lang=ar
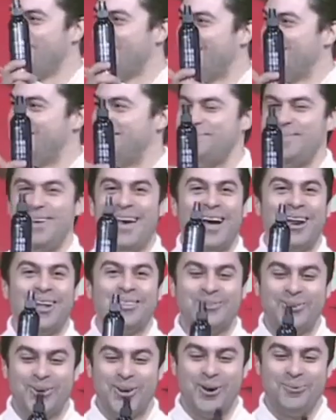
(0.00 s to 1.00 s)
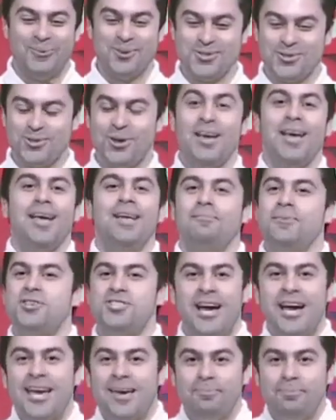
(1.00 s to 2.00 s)
ماشي بيه على طول اهو بص
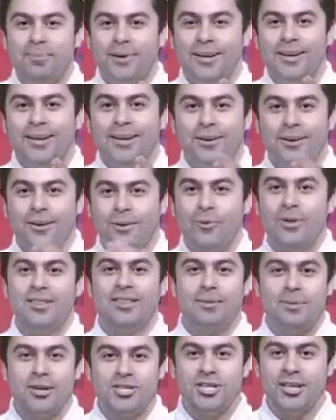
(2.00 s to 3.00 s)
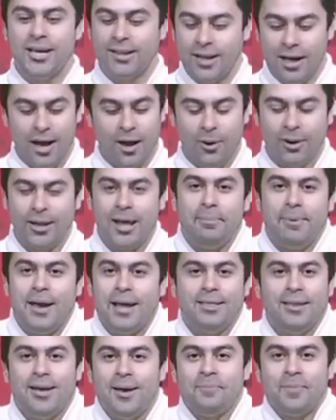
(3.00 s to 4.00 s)
مش عيب وانت ماشي كده اه والله
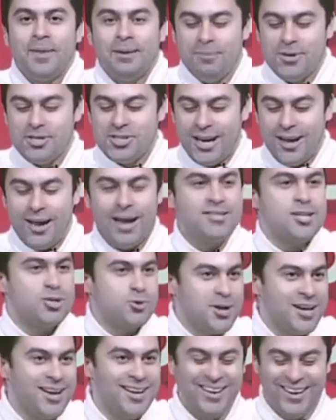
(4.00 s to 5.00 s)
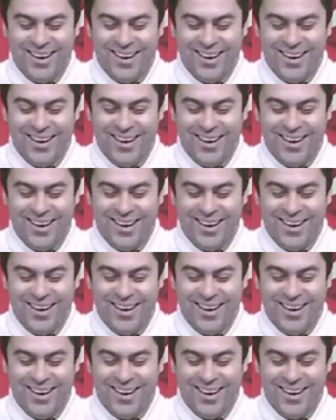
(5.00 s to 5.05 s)
بجد مش عايزه شويه